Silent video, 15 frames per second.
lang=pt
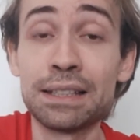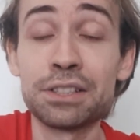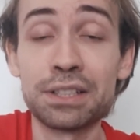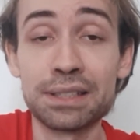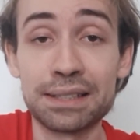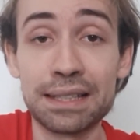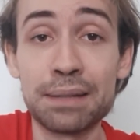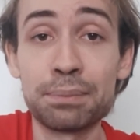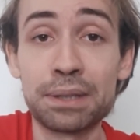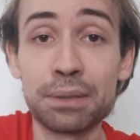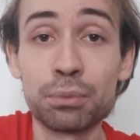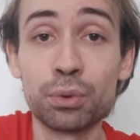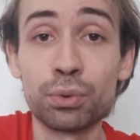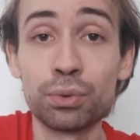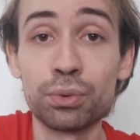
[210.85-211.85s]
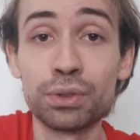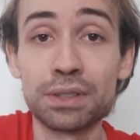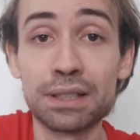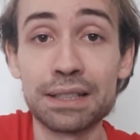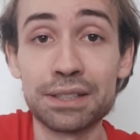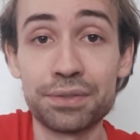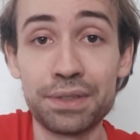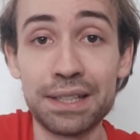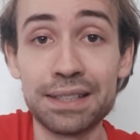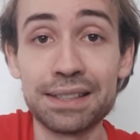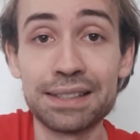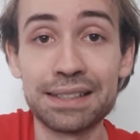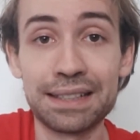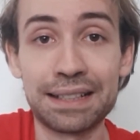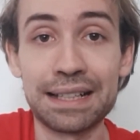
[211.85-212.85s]
e a gente sabe que a Muguruza às
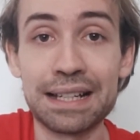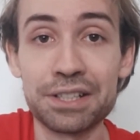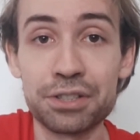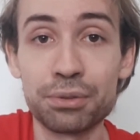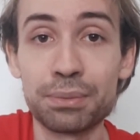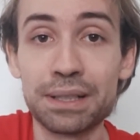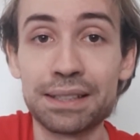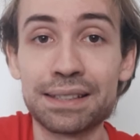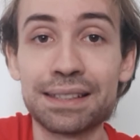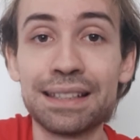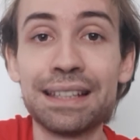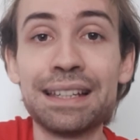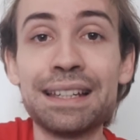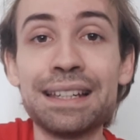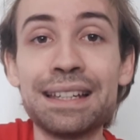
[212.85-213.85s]
vezes encaixa umas